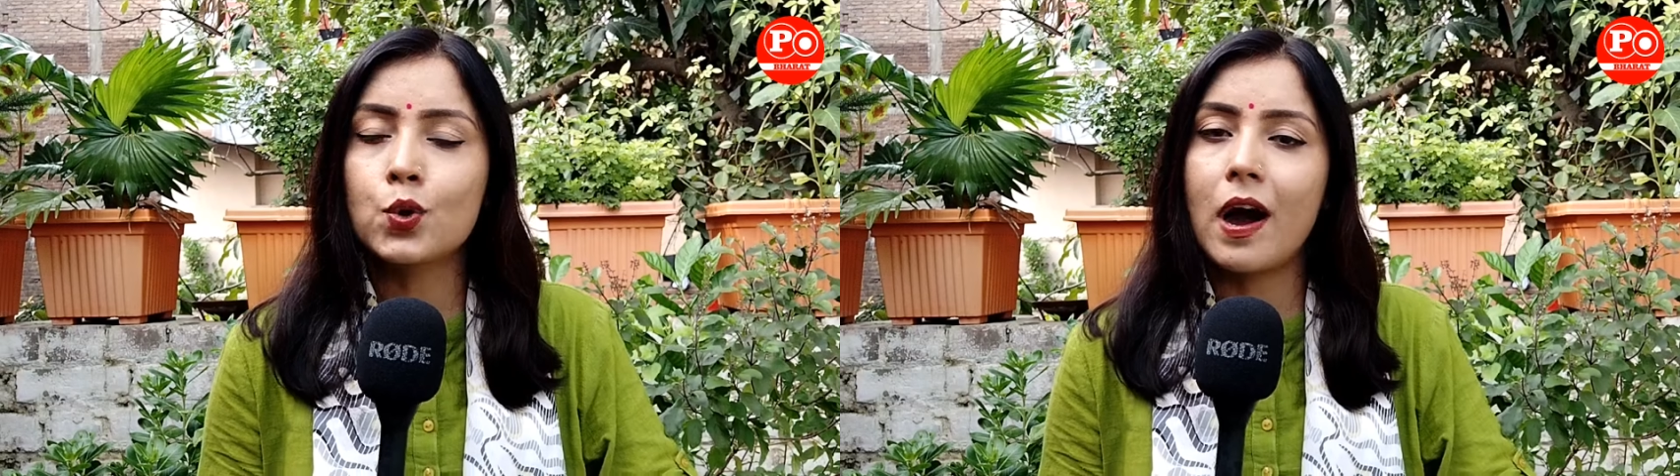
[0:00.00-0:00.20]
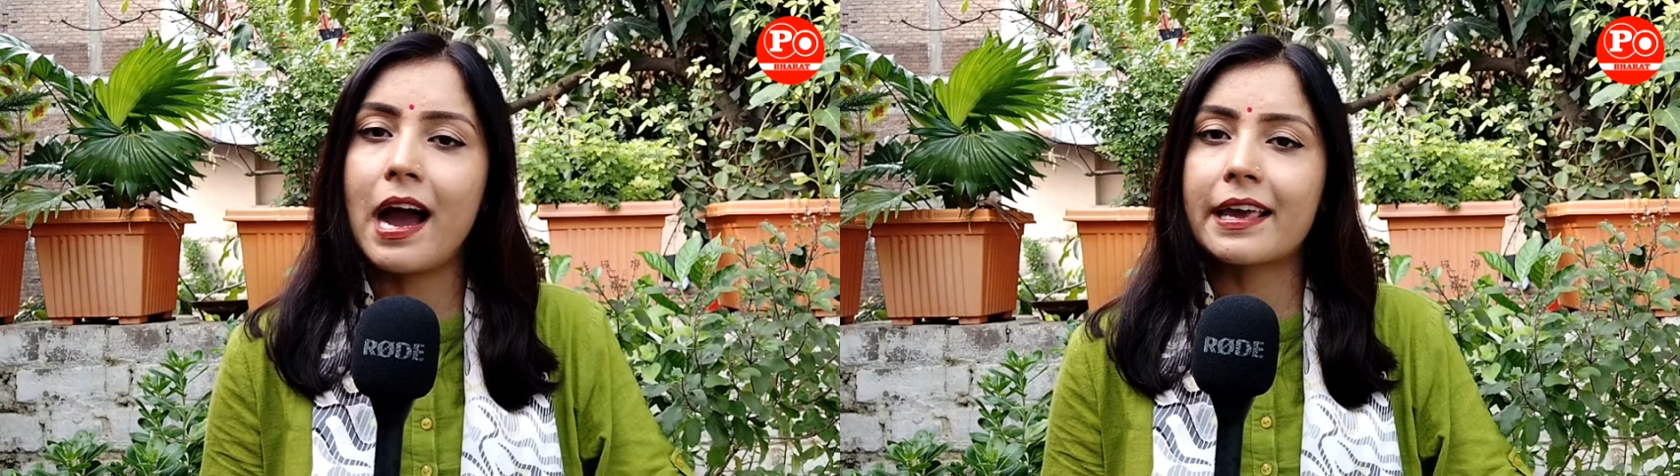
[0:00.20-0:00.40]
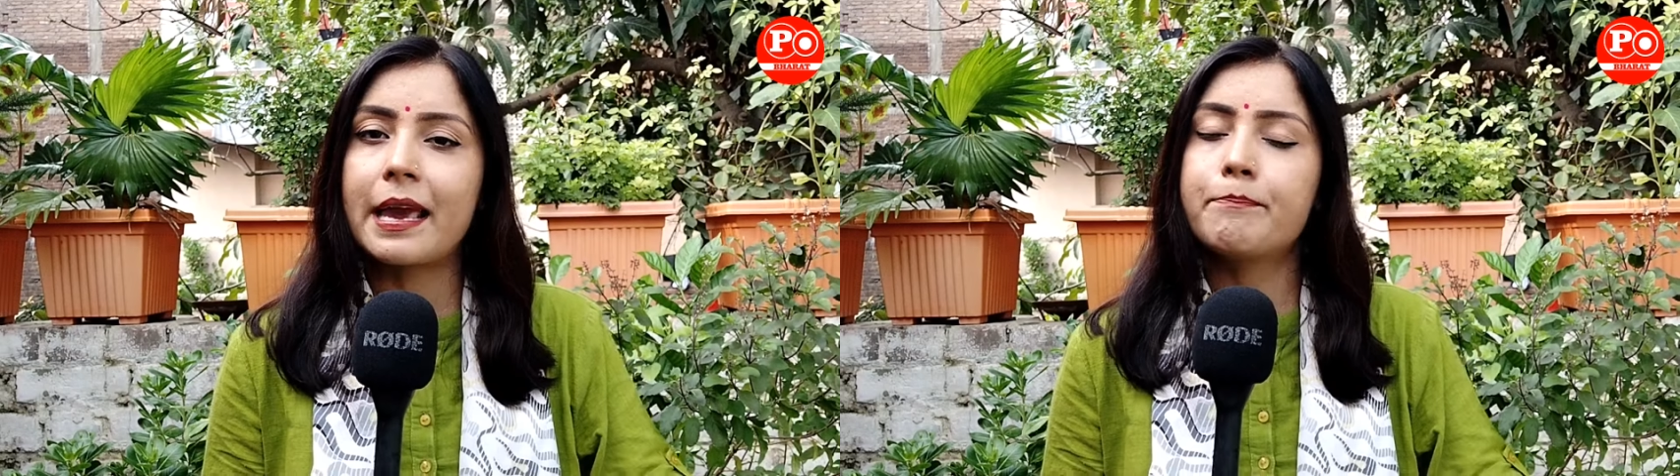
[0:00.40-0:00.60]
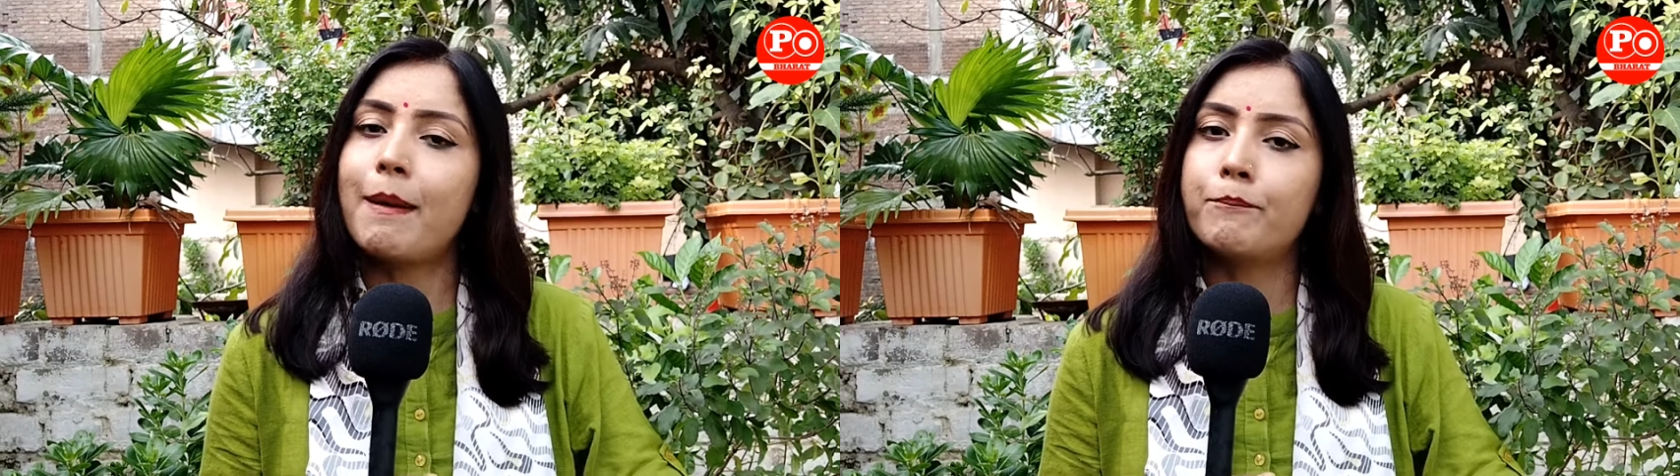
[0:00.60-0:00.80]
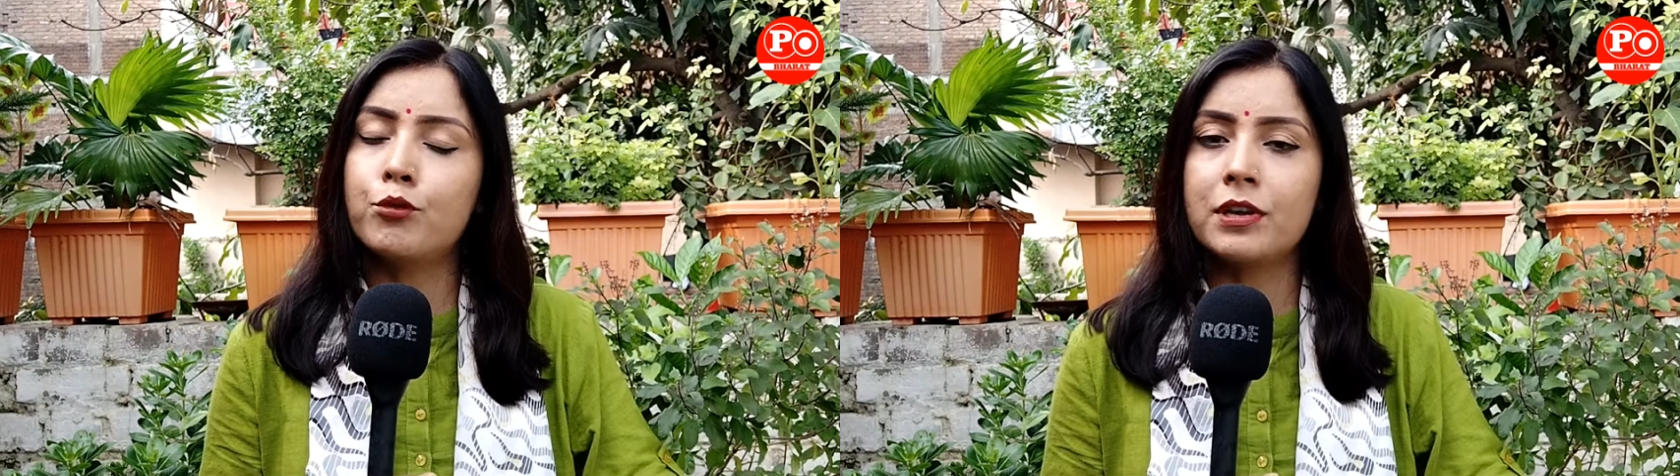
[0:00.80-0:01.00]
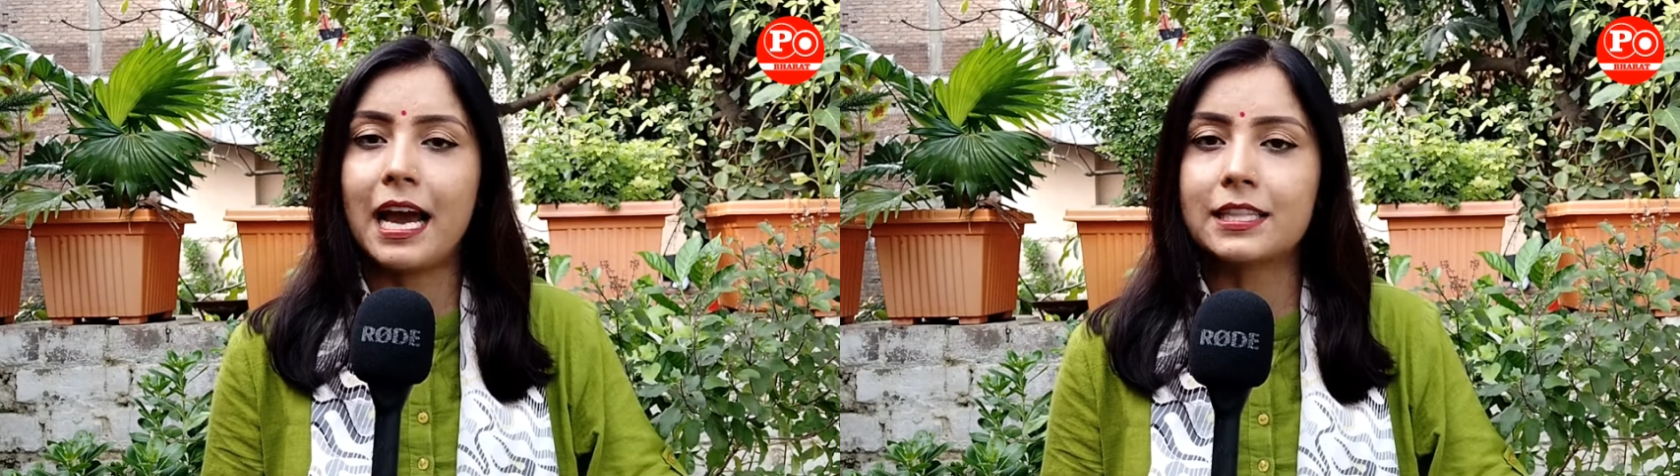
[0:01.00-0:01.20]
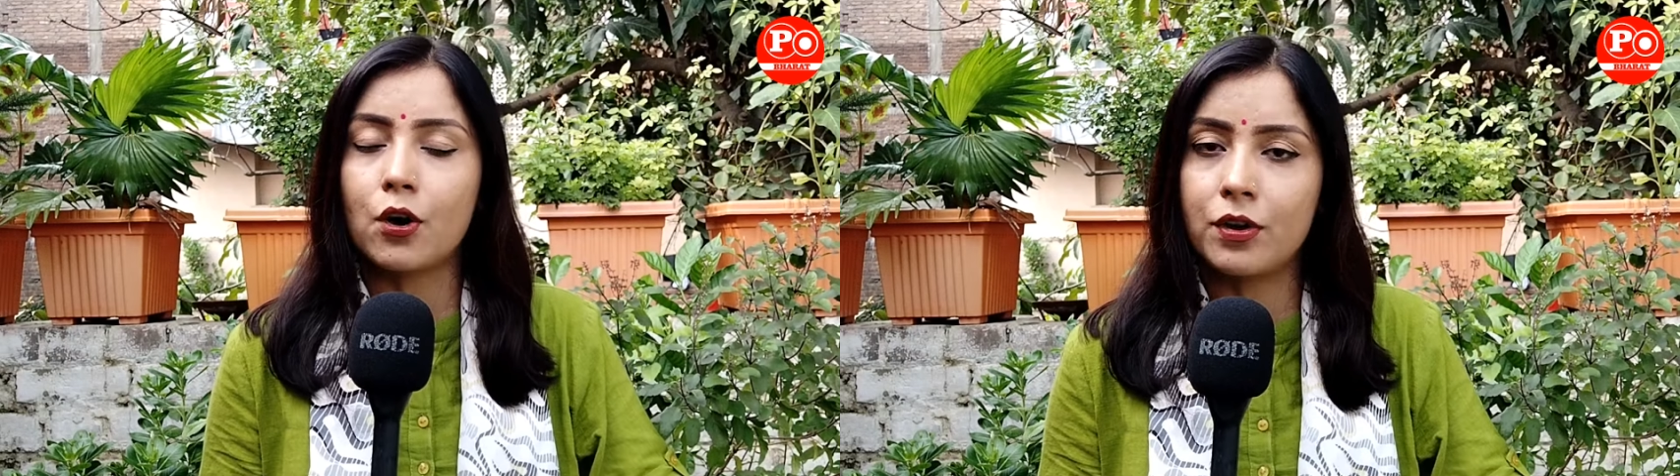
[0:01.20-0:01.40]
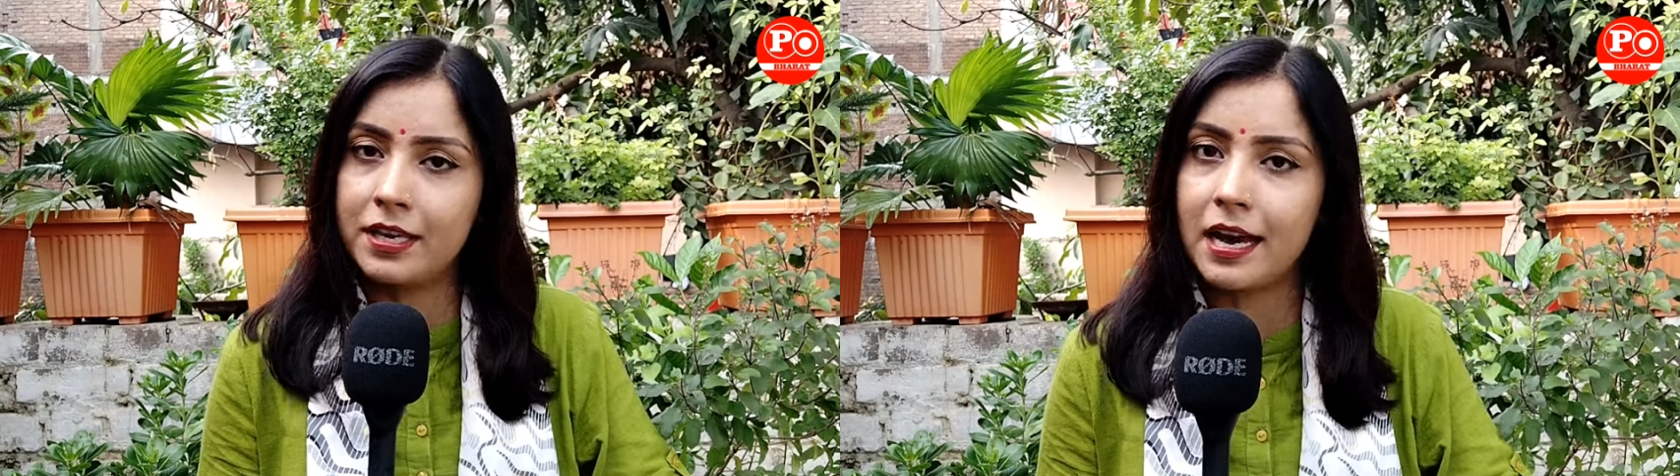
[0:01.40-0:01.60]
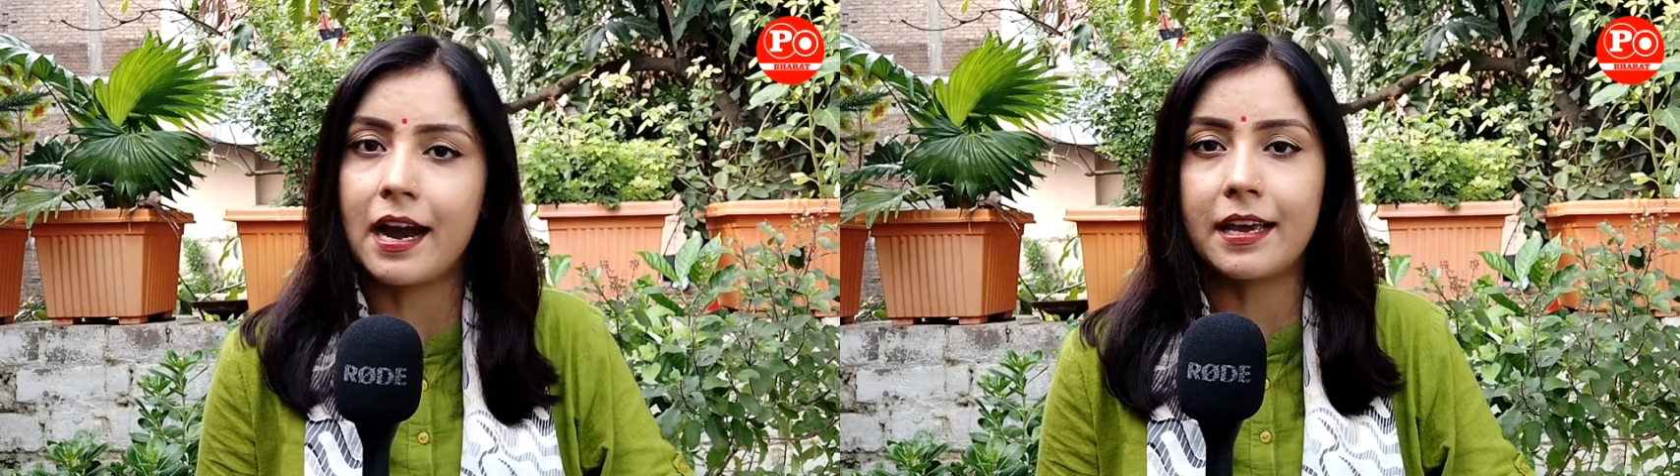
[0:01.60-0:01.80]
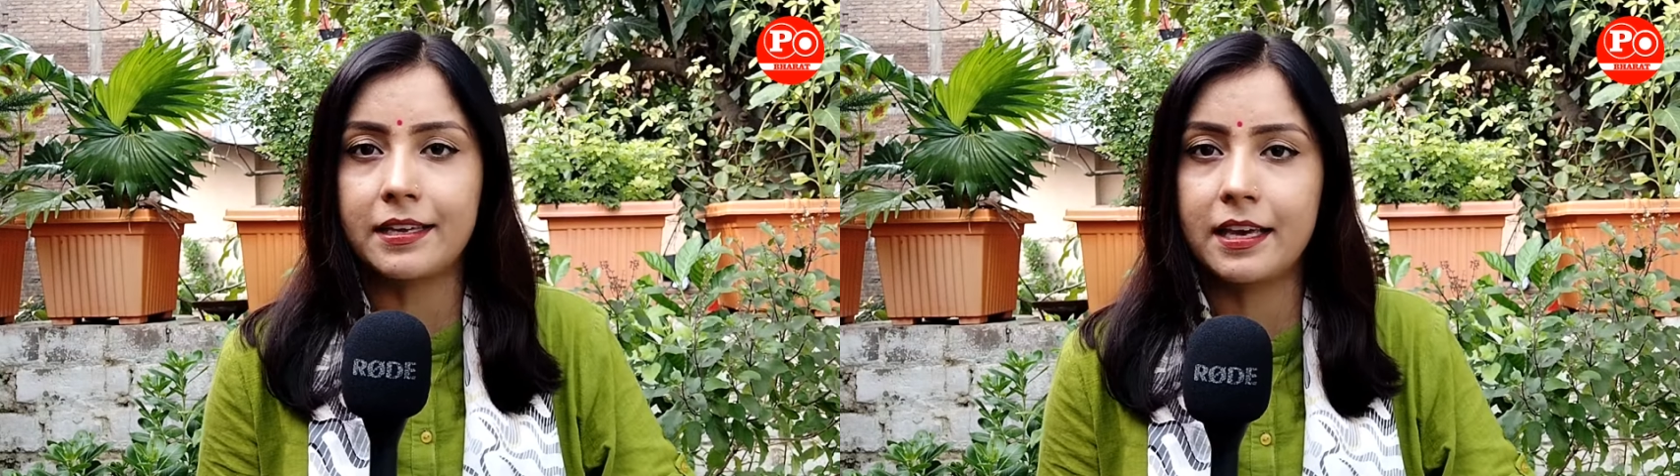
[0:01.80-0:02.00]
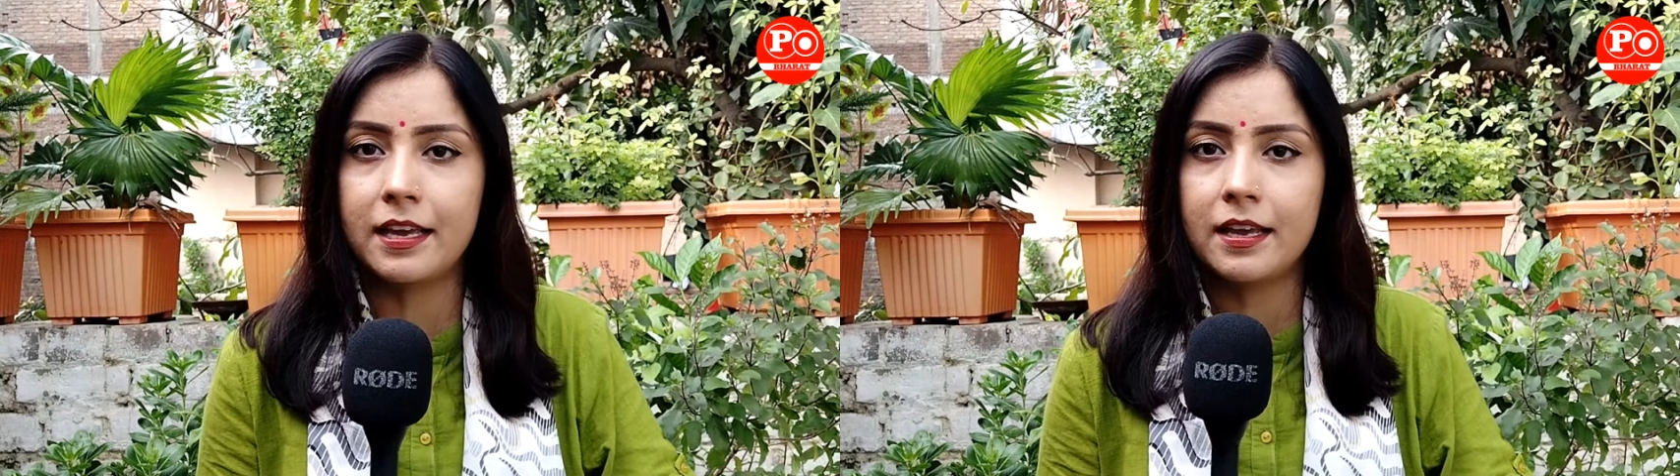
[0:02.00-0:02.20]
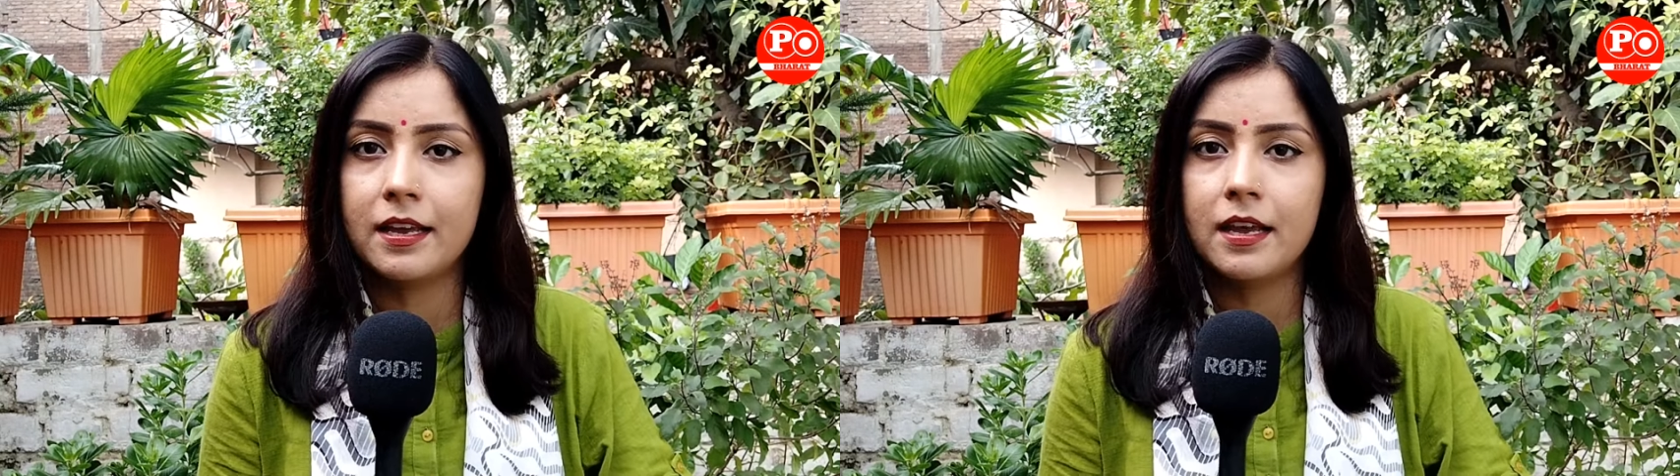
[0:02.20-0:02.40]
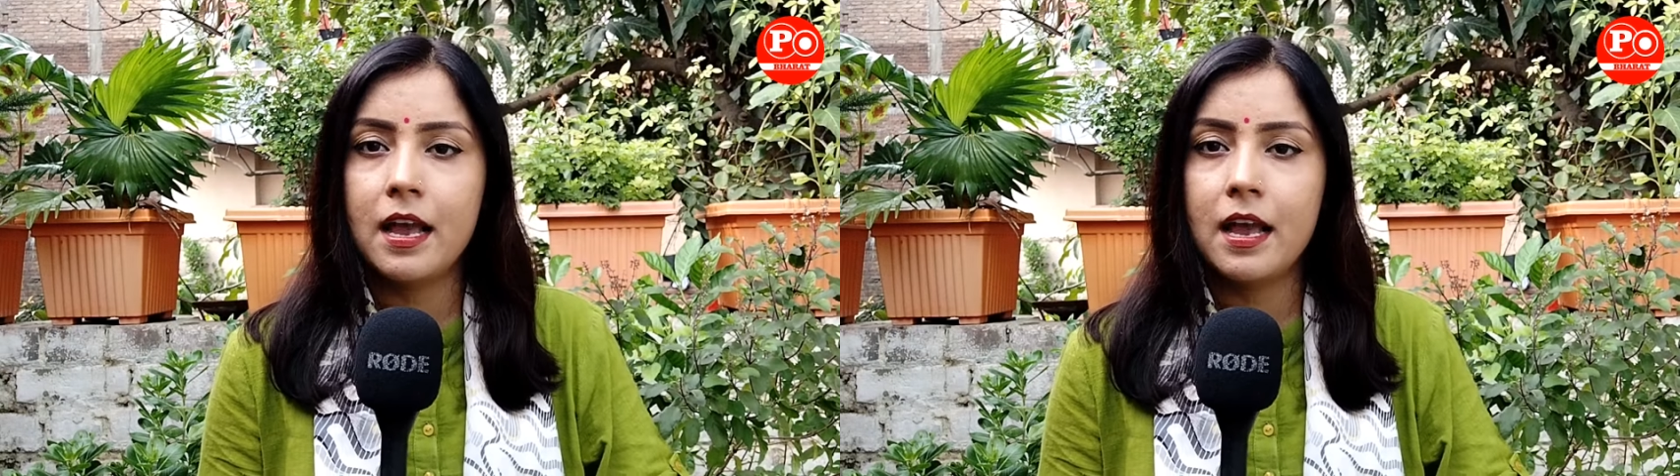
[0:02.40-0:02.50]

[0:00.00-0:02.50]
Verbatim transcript: तो आगे पप्पू यादव ही आएंगे